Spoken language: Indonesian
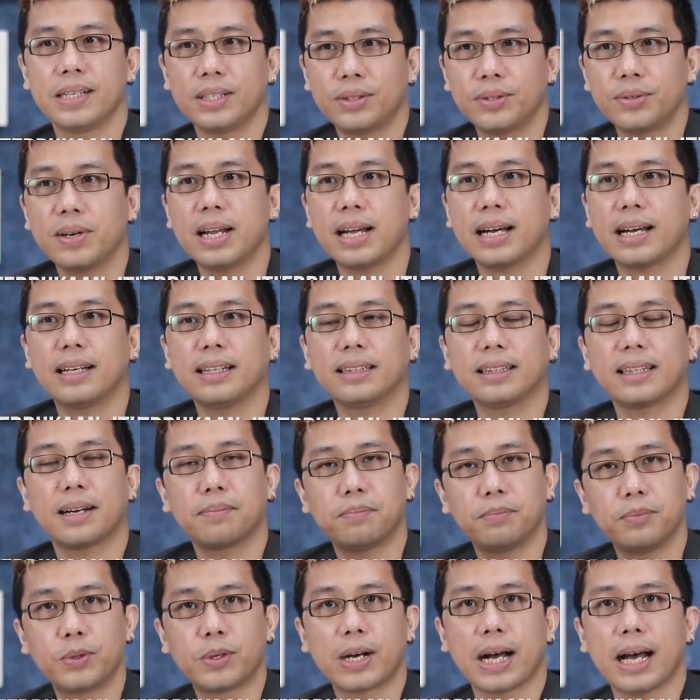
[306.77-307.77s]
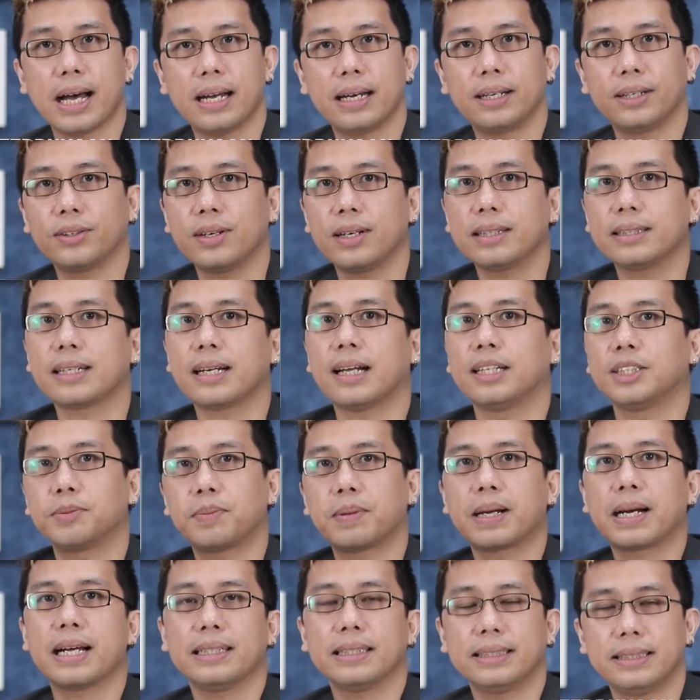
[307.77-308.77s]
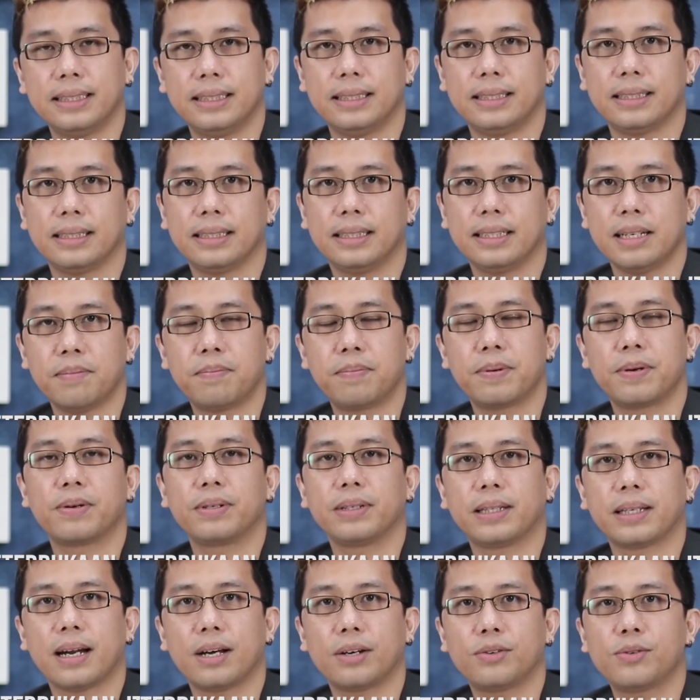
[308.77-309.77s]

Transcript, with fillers: Itulah keterbukaan, itulah transparansi yang perlu kita